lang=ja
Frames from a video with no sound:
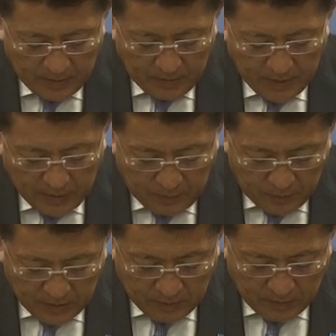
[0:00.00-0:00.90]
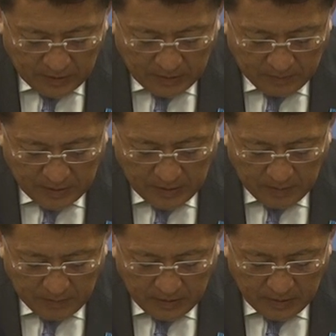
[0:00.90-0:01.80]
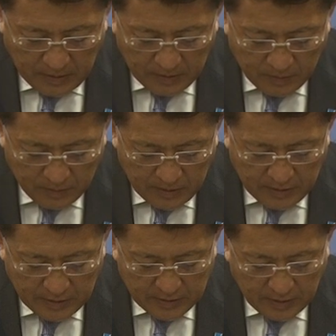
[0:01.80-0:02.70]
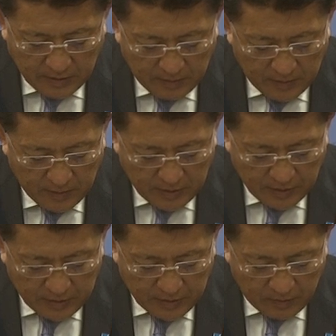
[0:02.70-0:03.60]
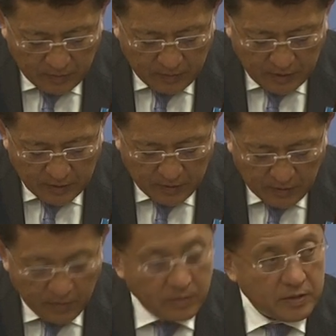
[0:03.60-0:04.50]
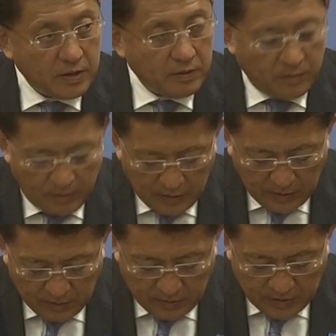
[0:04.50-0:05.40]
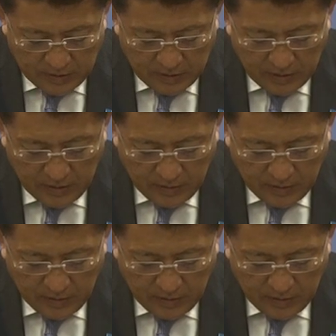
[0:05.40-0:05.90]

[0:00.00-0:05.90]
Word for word: マイナポータルはマイナンバーカードをキーにした、まあ、私の暮らしと行政の入り口